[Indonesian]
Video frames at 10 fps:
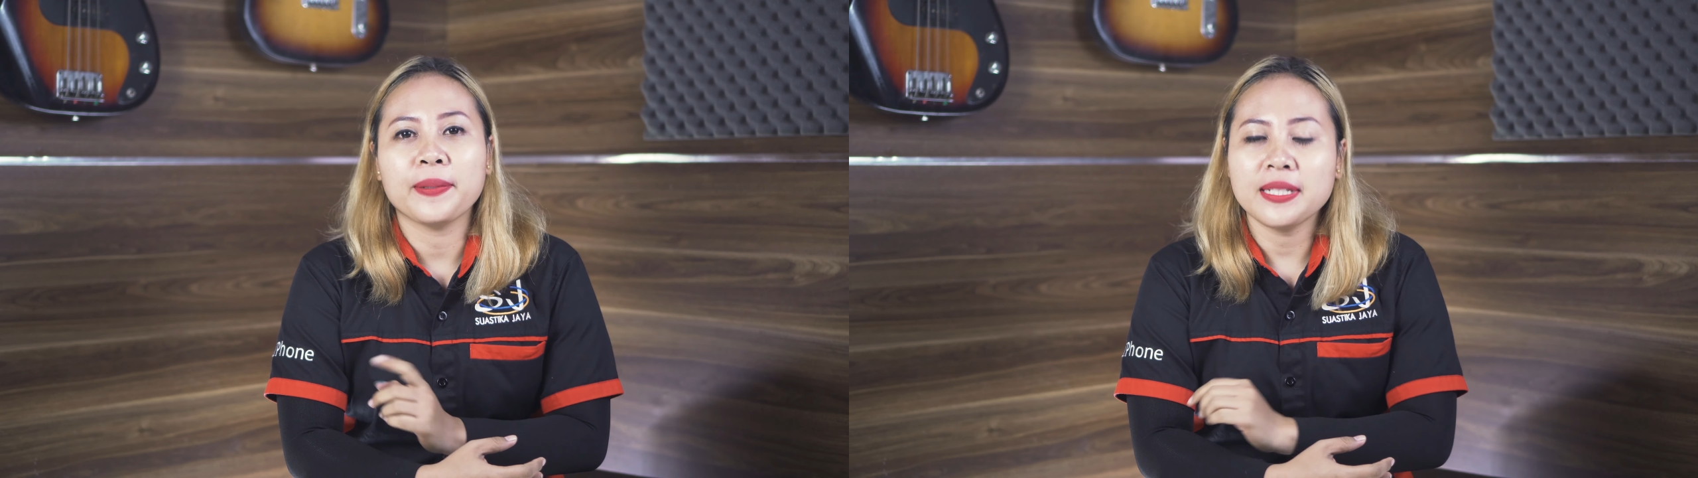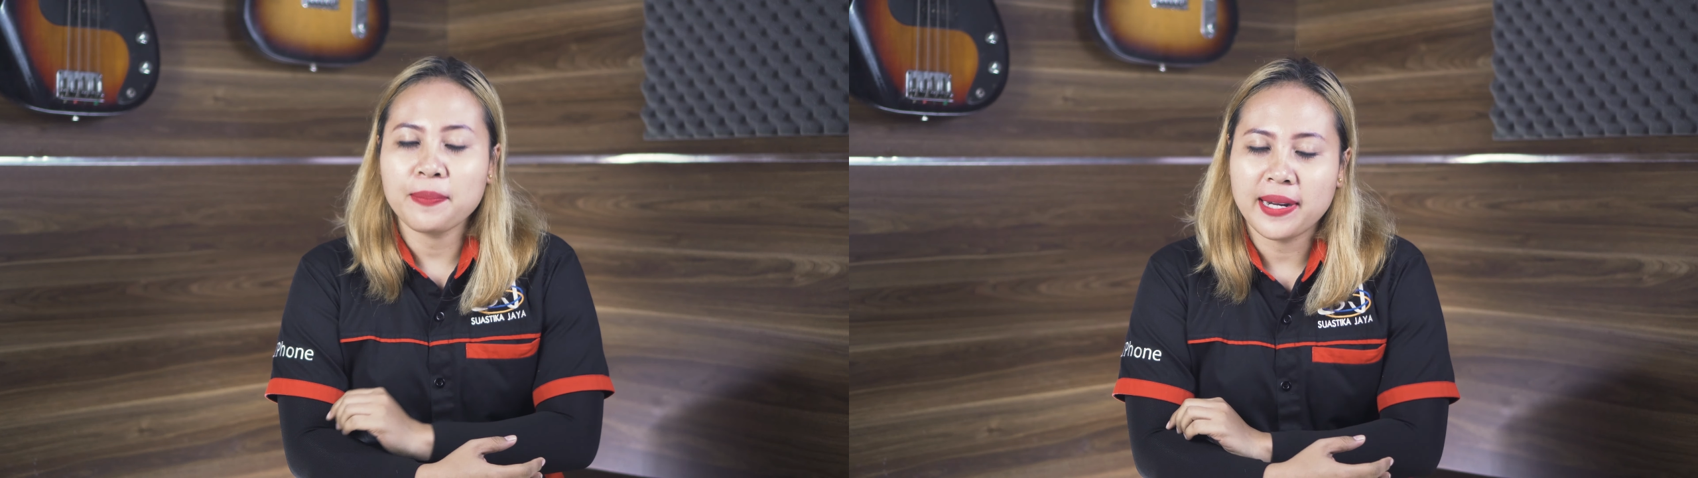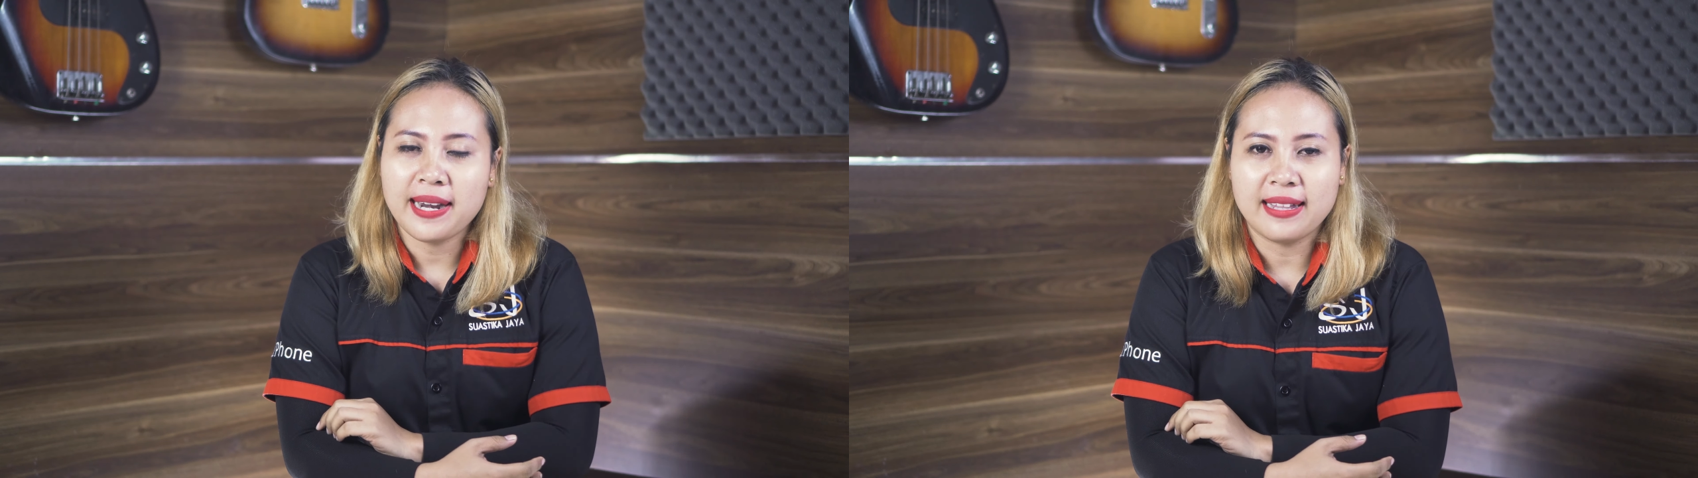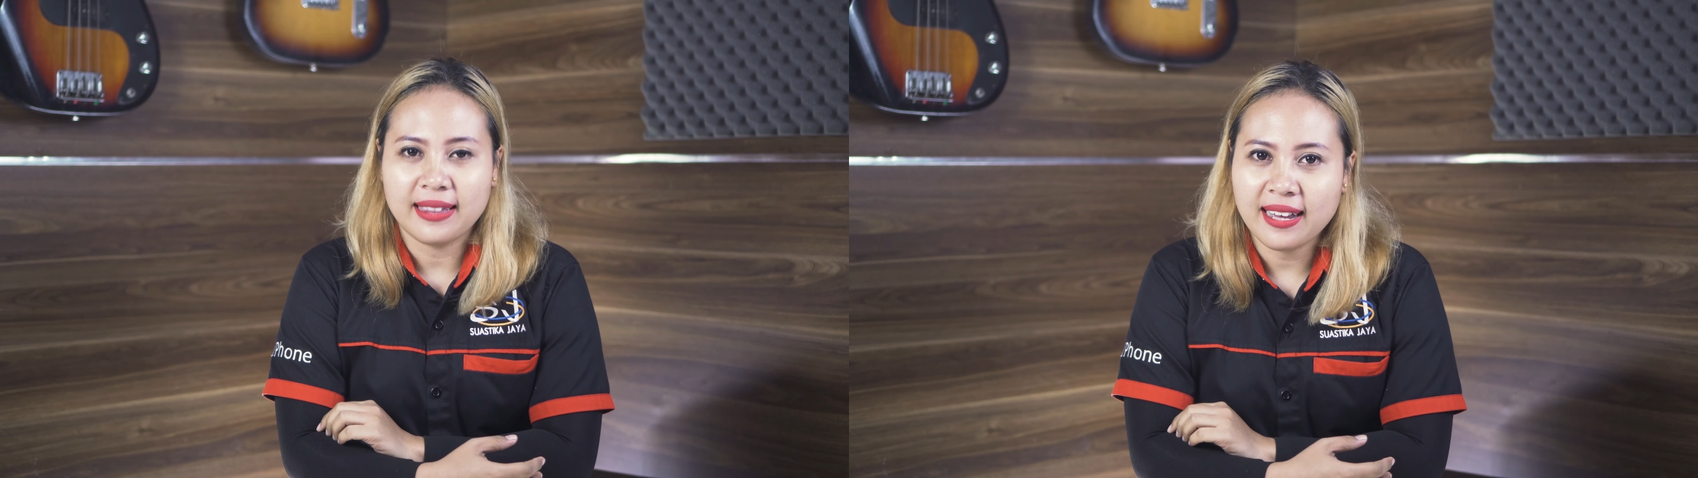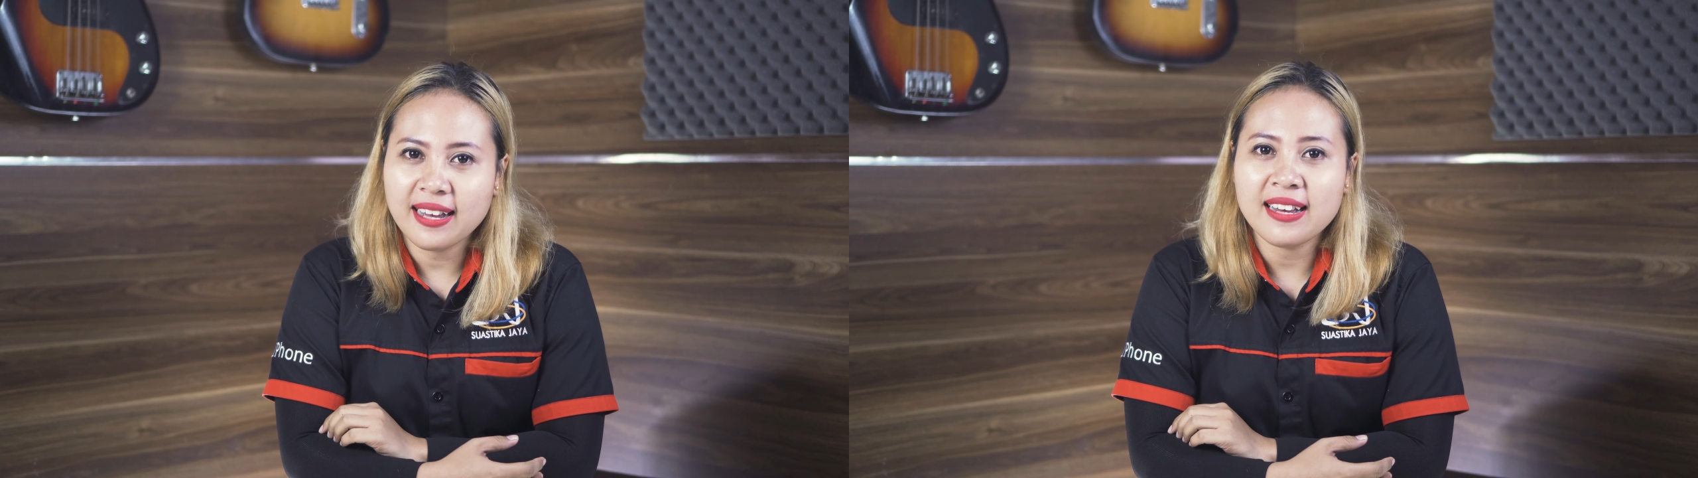penyimpan
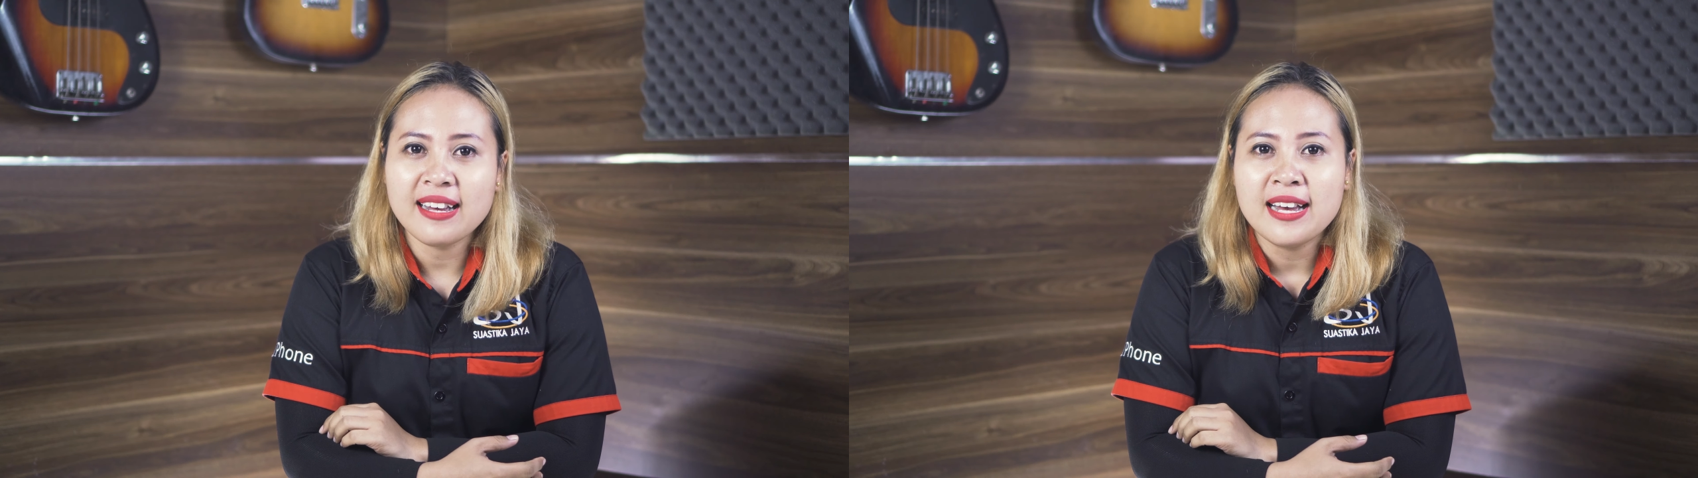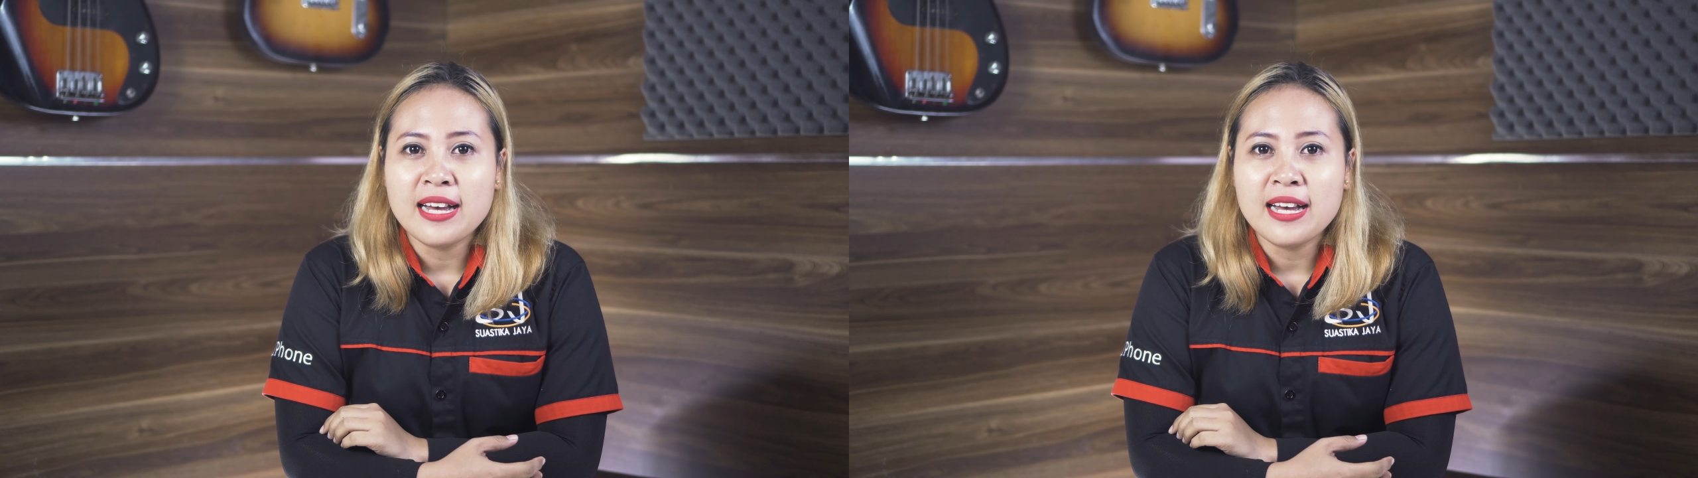data